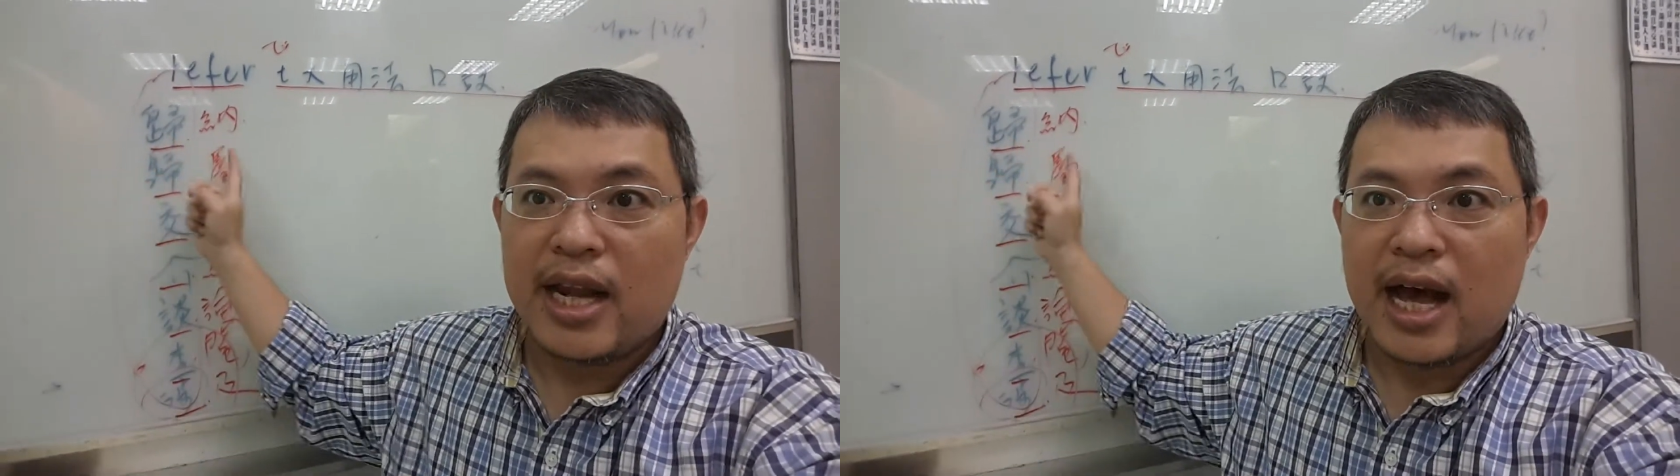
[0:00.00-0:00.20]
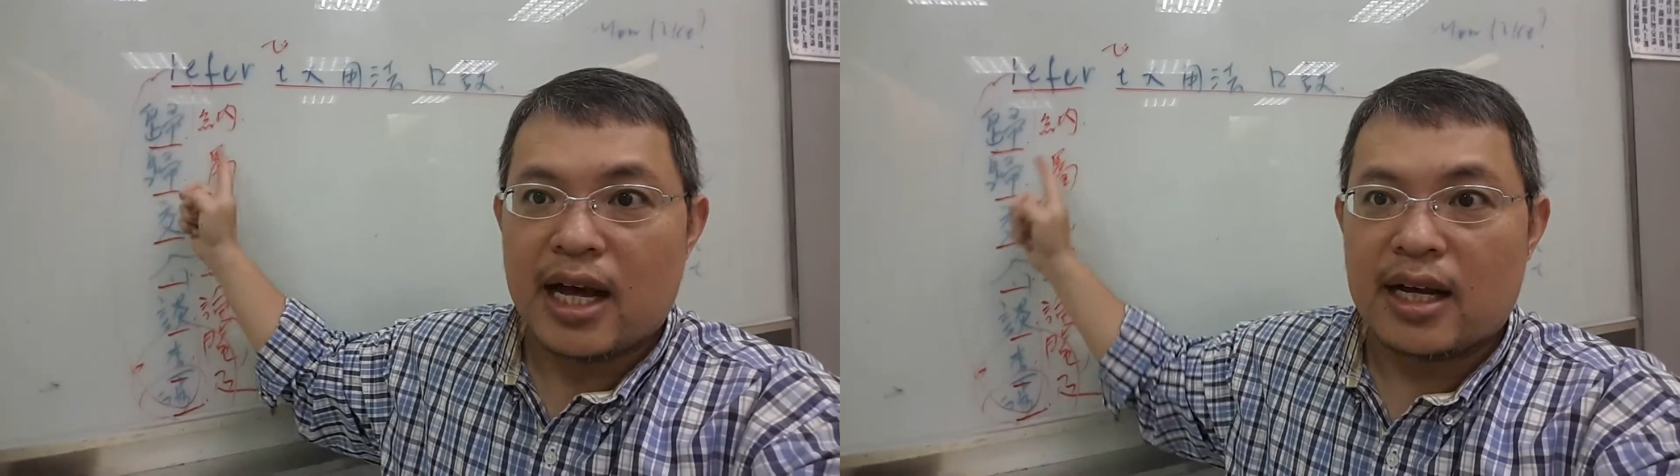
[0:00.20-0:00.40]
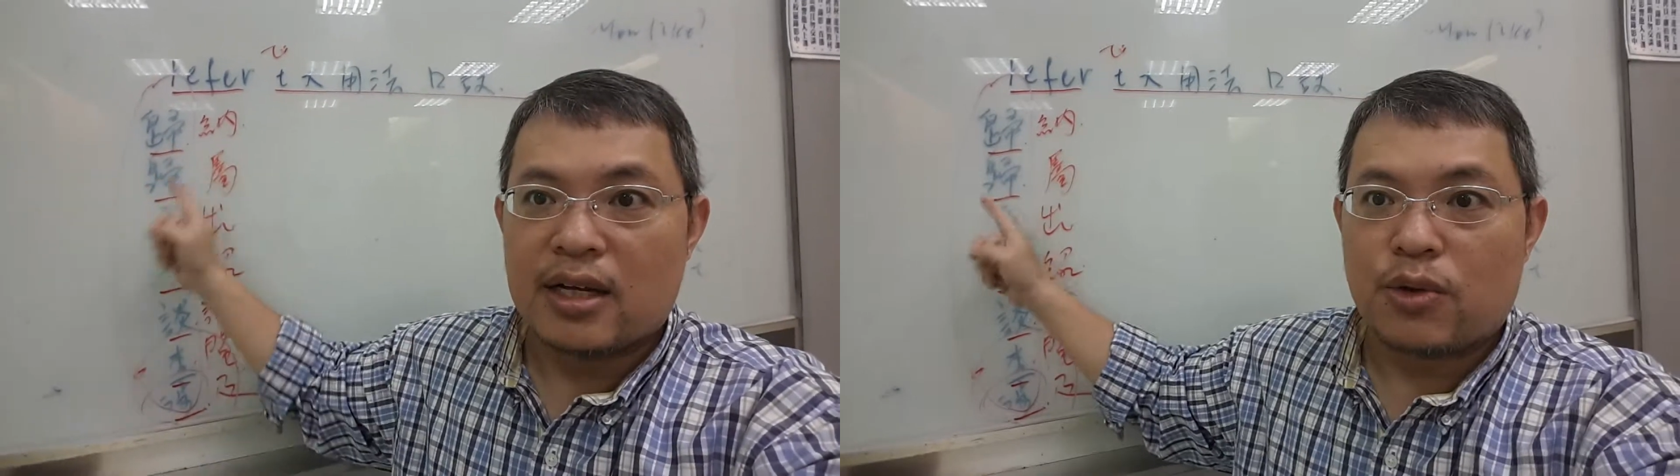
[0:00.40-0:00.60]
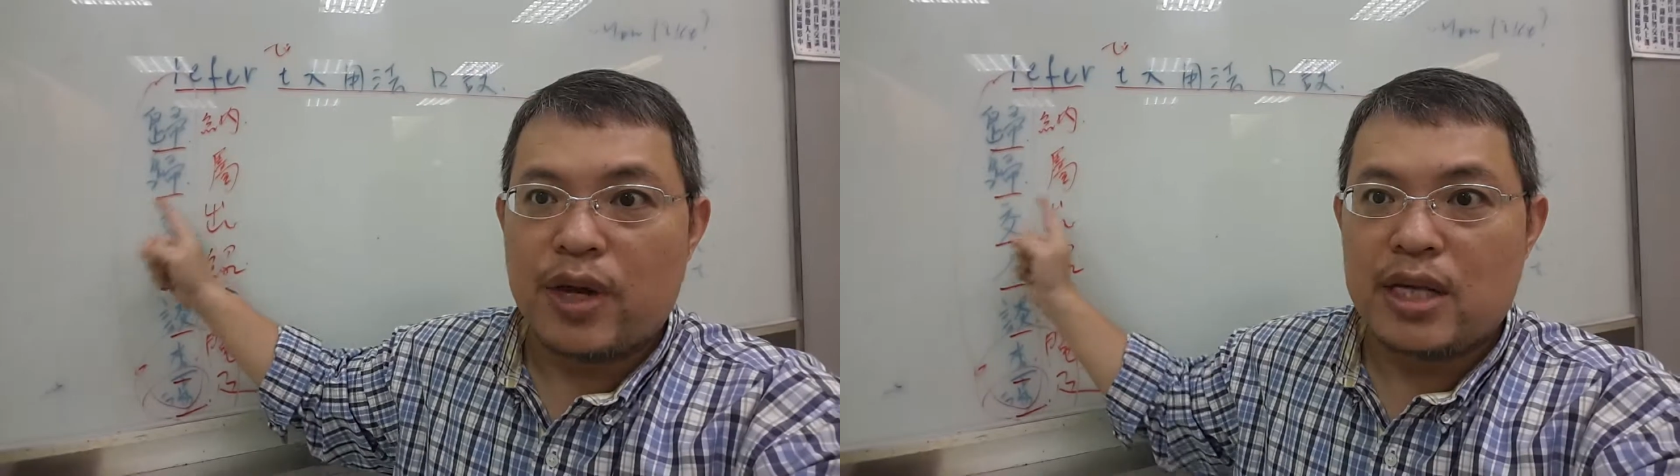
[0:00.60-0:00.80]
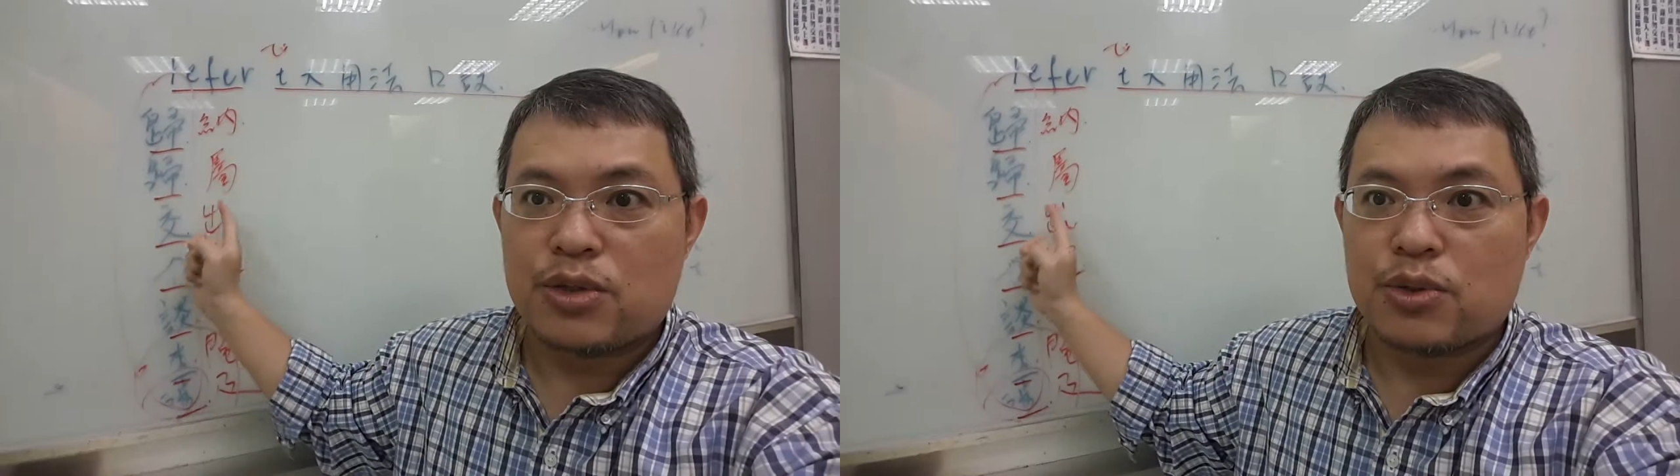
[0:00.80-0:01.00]
纳、
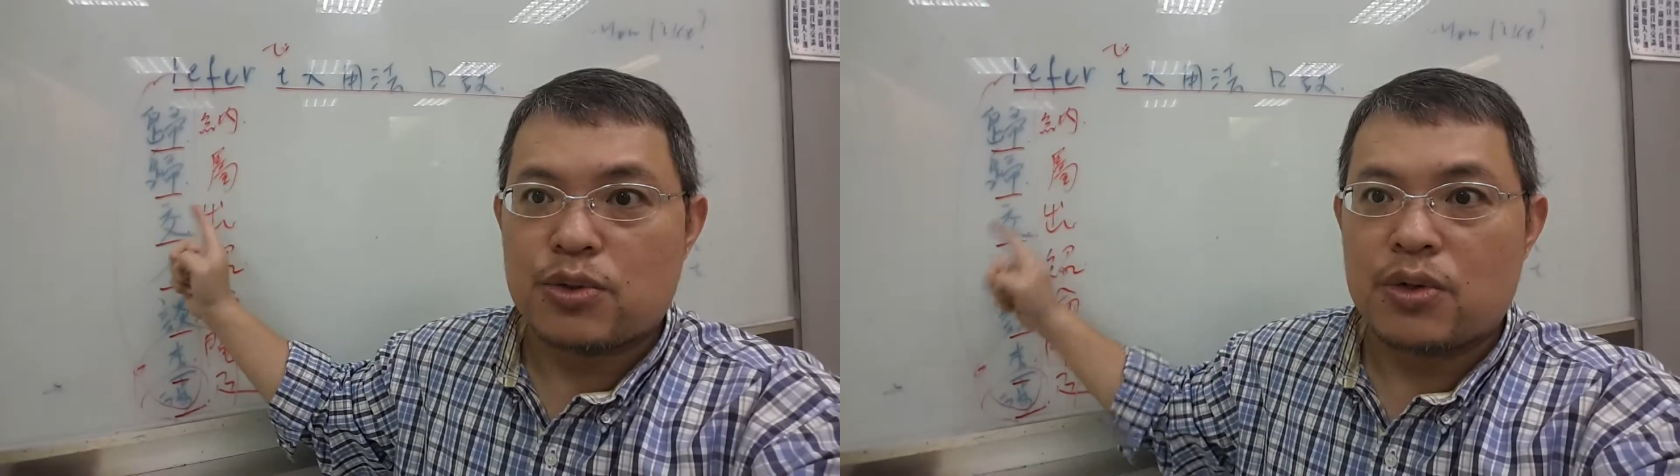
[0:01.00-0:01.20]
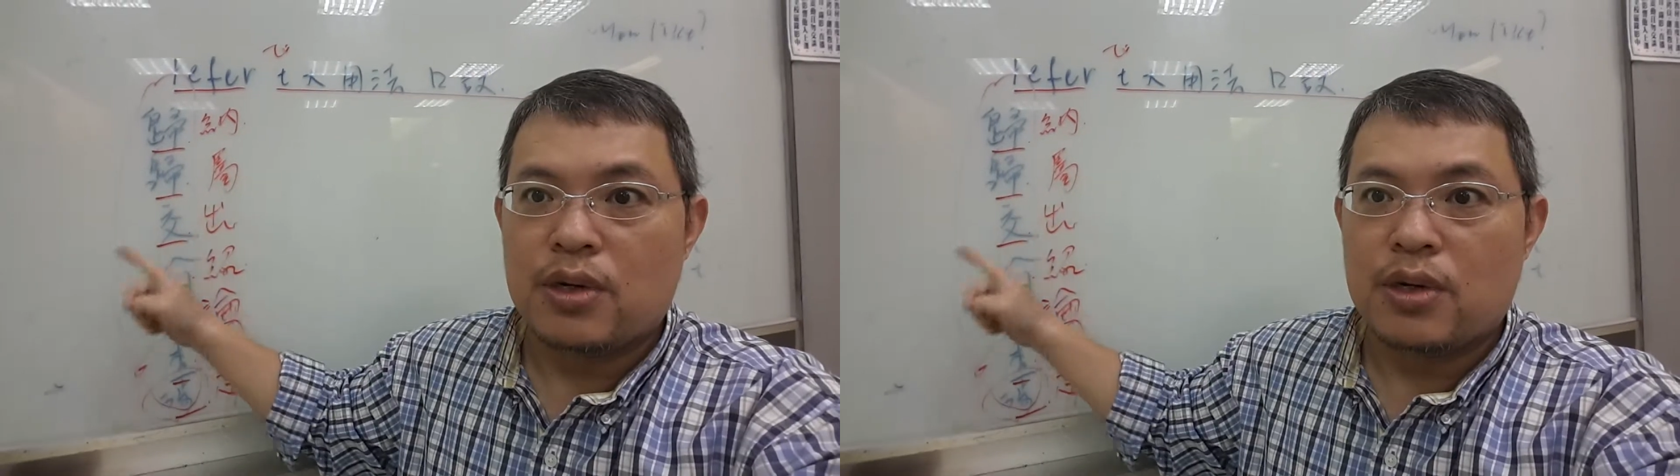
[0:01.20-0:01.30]
归属、